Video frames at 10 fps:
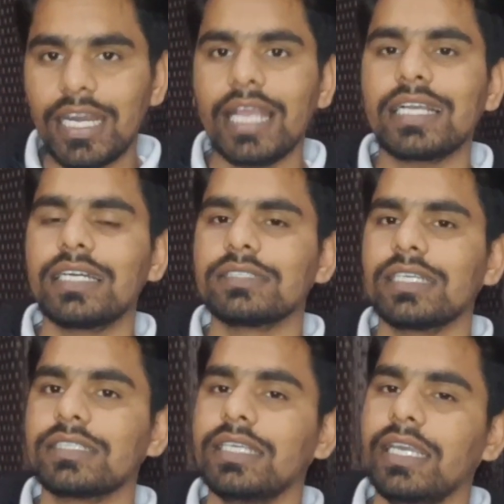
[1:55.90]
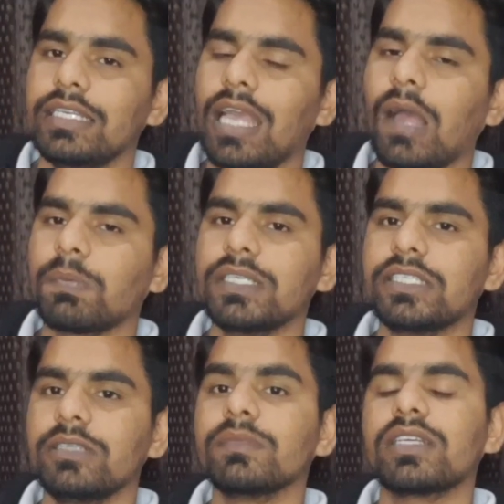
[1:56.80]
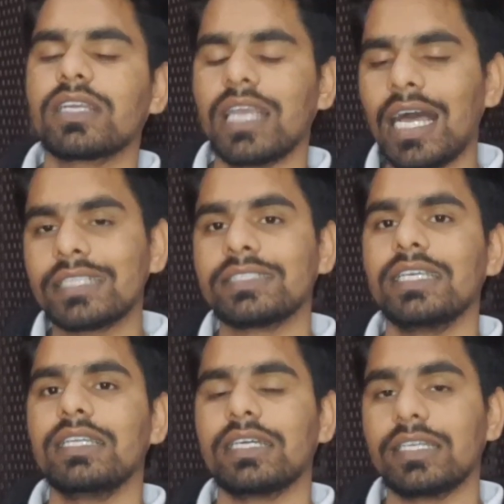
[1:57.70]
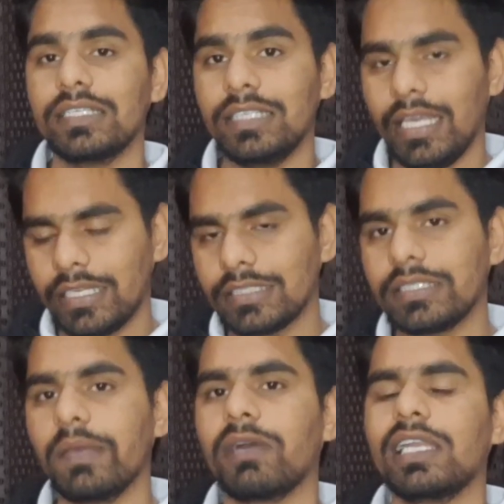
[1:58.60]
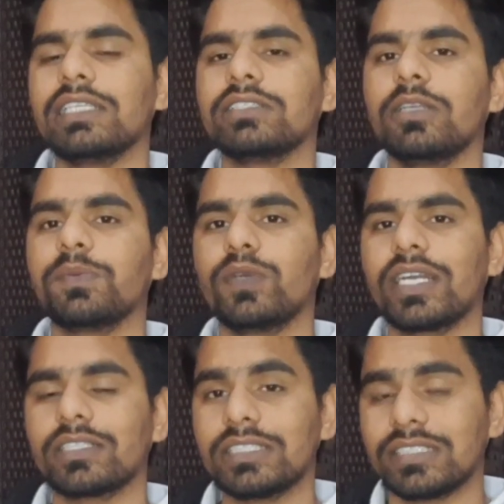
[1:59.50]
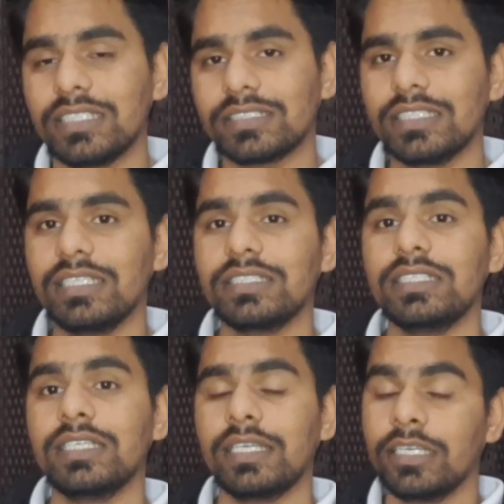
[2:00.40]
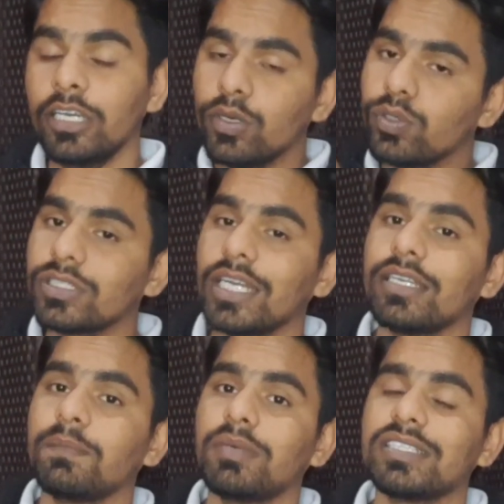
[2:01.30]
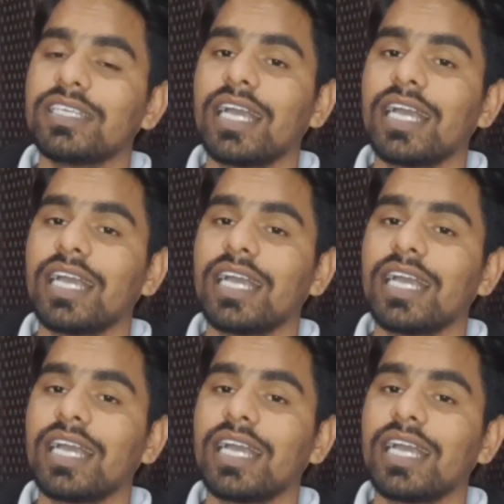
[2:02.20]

ट्रैक कर सकते हैं कि आपकी टीम क्या सेल कर रही है कितने फाइनेंशियल प्रोडक्ट किसने सेल किए हैं उनका नंबर